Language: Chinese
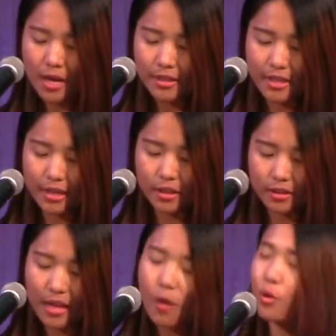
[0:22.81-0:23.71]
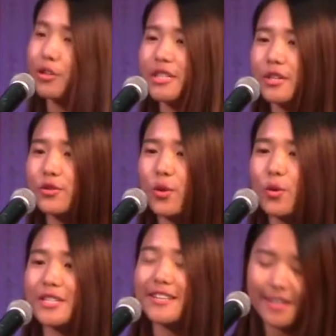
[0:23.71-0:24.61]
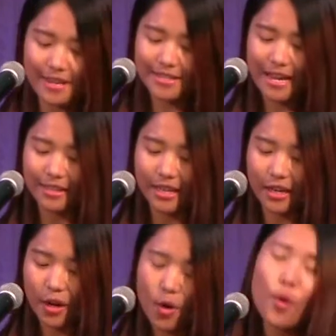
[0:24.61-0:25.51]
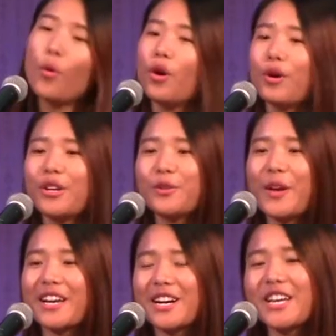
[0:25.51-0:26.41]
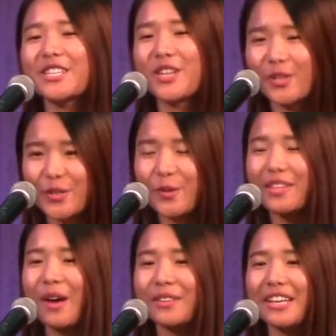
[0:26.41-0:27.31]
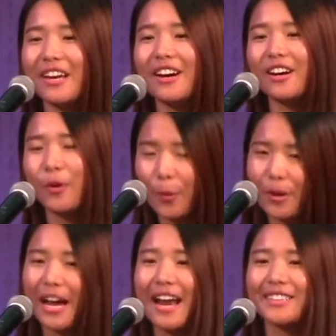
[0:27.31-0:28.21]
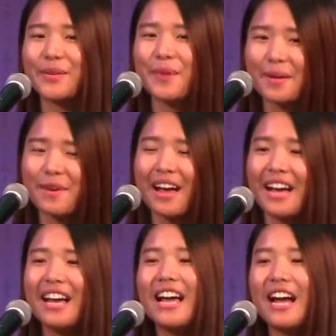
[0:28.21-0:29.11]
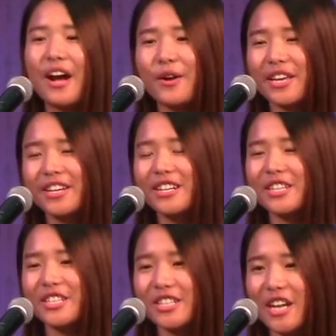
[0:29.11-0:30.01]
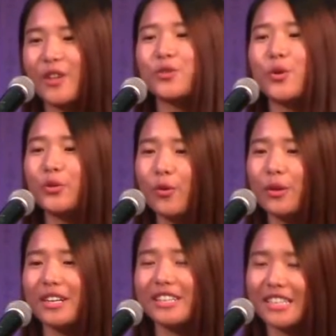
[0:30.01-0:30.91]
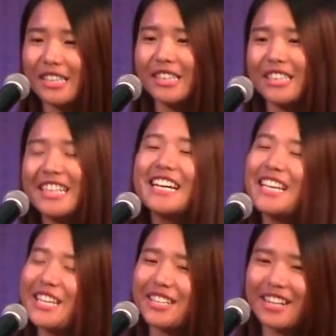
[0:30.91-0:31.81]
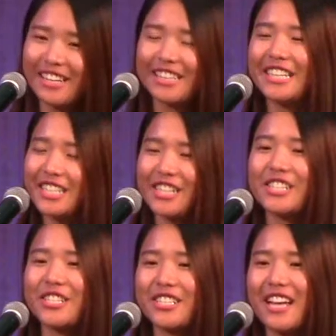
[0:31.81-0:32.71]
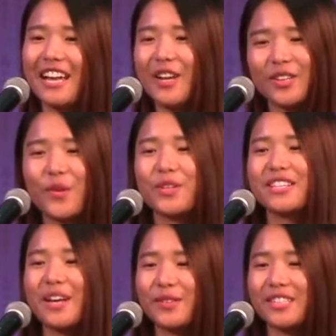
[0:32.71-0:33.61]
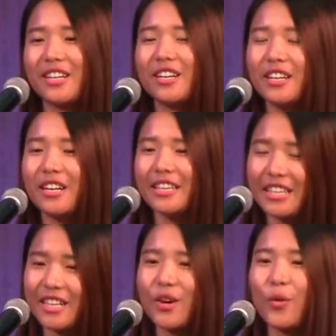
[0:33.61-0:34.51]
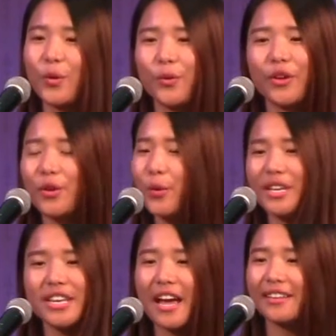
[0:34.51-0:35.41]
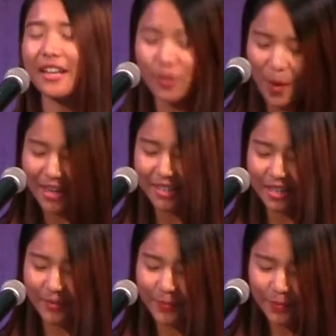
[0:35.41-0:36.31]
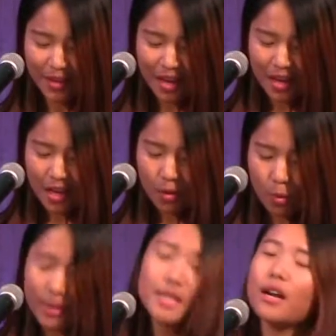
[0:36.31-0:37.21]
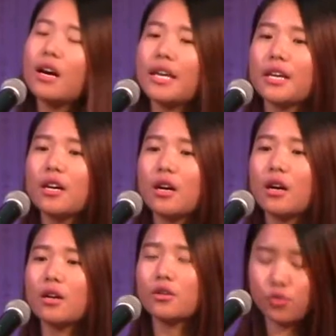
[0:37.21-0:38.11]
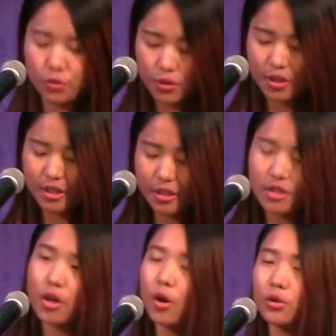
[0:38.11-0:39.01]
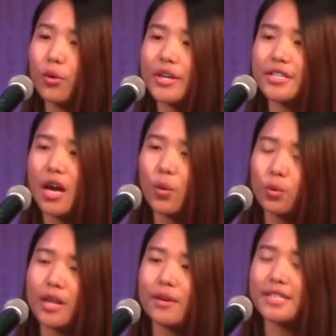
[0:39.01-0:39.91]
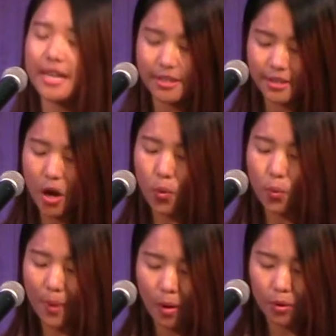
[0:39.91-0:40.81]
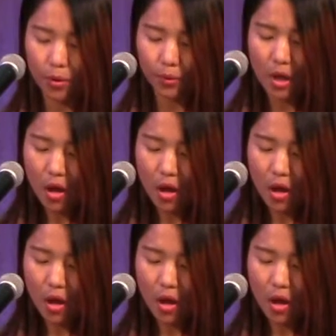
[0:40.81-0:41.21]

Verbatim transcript: 先，那我就先说我现在的家庭。我有一对可以称兄道弟和活泼开朗的爸妈，还有一个时常捉弄我的哥哥，一常一个时常唠叨我的嫂子，和一个我永远都会溺爱他的外甥。我们任何一个做错事情之后，都会相互道歉、相互包容。